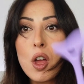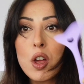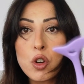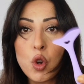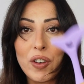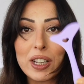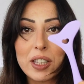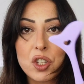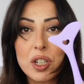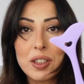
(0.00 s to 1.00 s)

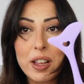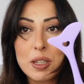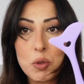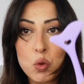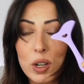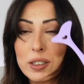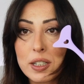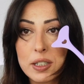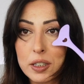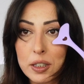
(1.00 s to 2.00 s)
90 centesimi su altri
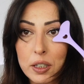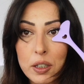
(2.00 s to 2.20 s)
siti.